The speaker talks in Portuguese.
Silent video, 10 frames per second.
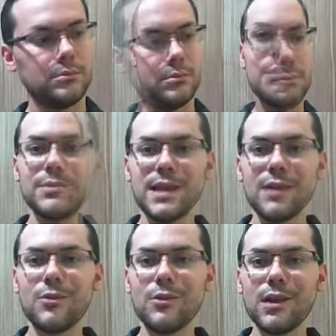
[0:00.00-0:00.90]
Passemos
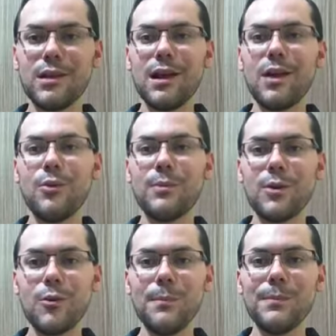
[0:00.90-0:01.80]
agora à
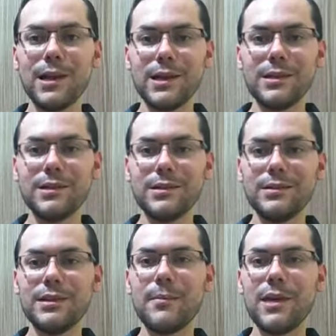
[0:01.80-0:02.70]
obra completa
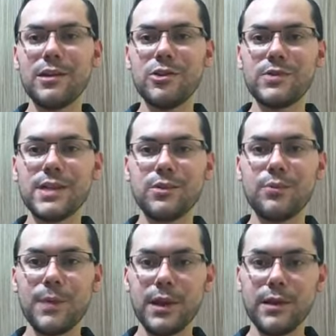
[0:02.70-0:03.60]
da Maria José do
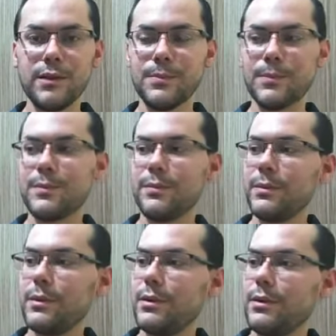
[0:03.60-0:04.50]
Pré,
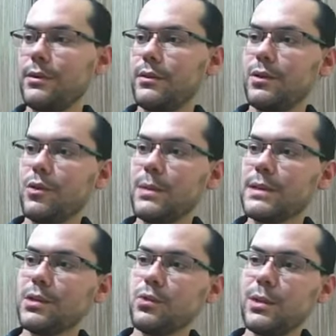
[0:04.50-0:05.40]

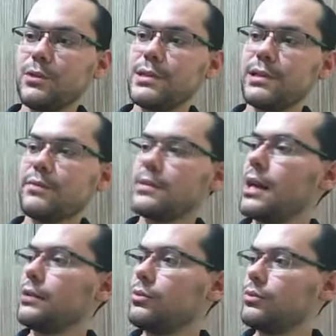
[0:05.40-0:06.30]
começando pelos livros
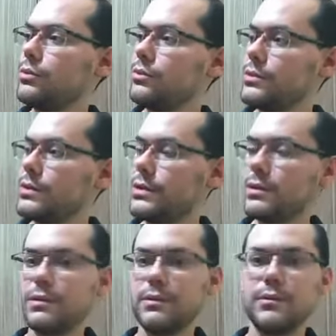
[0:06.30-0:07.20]
adultos.